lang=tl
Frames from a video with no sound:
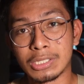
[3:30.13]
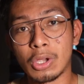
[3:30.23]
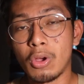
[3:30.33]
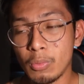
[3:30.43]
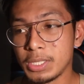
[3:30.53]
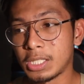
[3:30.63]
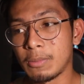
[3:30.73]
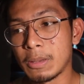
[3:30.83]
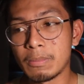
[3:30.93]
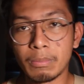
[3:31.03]
So always
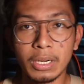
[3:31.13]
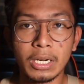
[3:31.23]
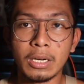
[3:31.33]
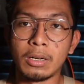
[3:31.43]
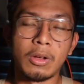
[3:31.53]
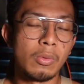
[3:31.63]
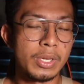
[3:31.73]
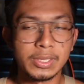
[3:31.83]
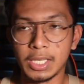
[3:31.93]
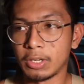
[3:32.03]
remember,
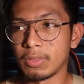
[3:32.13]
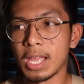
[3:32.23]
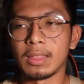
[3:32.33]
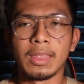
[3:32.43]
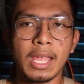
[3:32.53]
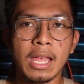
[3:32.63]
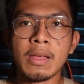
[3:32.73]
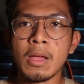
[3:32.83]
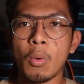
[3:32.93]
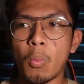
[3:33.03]
always think of that na
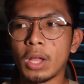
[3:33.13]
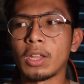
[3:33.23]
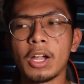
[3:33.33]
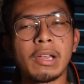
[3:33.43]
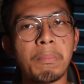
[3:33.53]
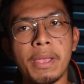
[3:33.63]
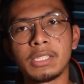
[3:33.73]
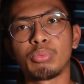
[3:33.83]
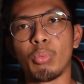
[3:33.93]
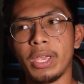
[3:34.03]
what are the
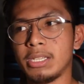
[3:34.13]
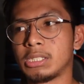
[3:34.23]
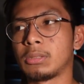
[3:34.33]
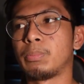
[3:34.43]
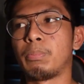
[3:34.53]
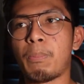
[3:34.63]
best ways